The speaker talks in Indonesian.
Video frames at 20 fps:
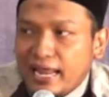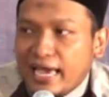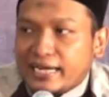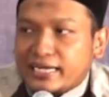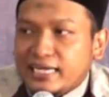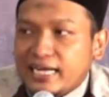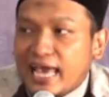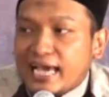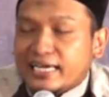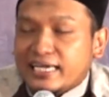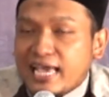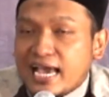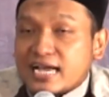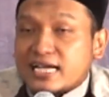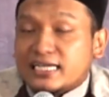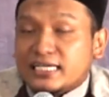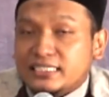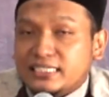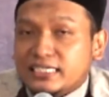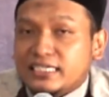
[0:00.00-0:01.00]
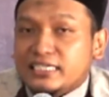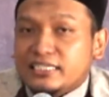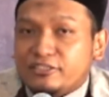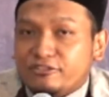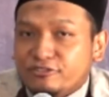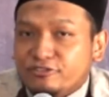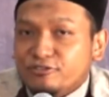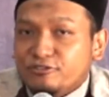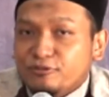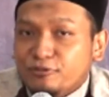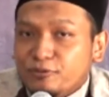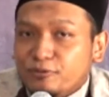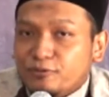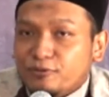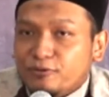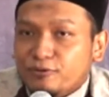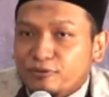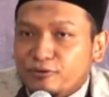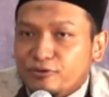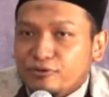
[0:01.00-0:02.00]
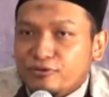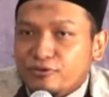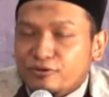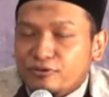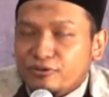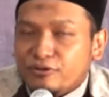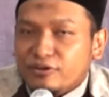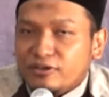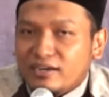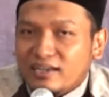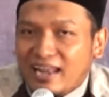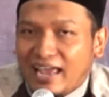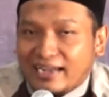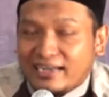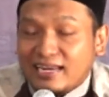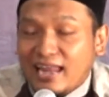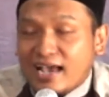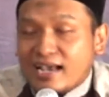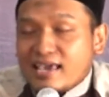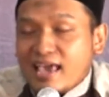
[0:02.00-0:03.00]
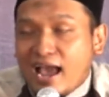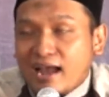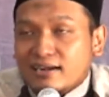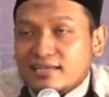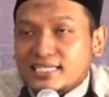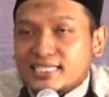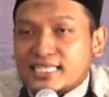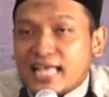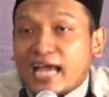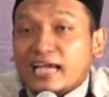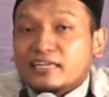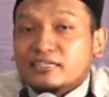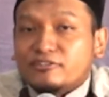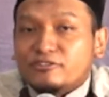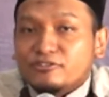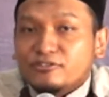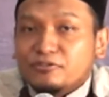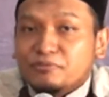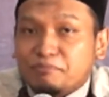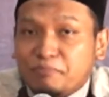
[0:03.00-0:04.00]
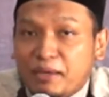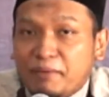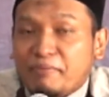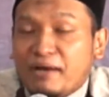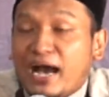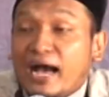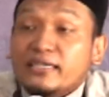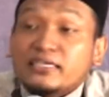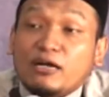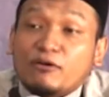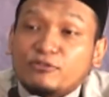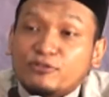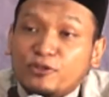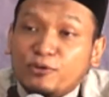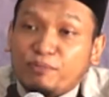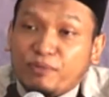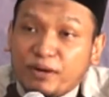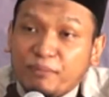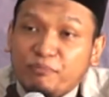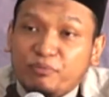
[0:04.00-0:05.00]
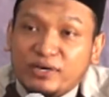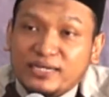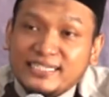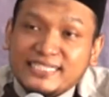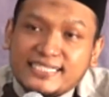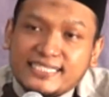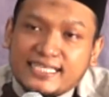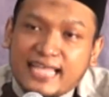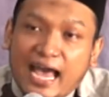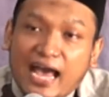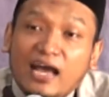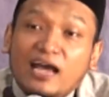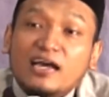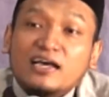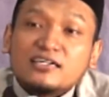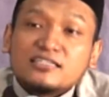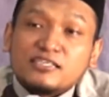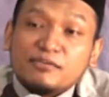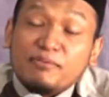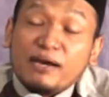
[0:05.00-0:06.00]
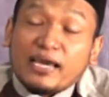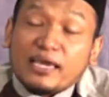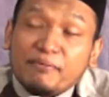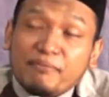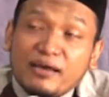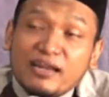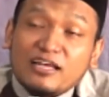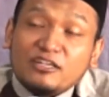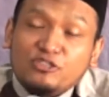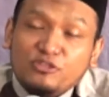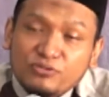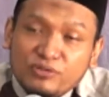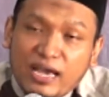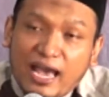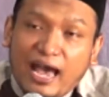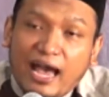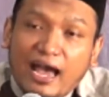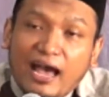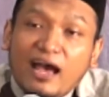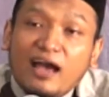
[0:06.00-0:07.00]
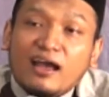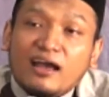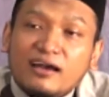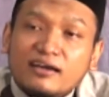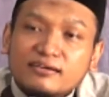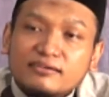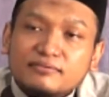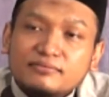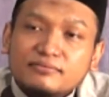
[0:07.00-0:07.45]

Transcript: laki-laki yang keji itu laki-laki yang nista itu memang hanya untuk perempuan nista sebagaimana juga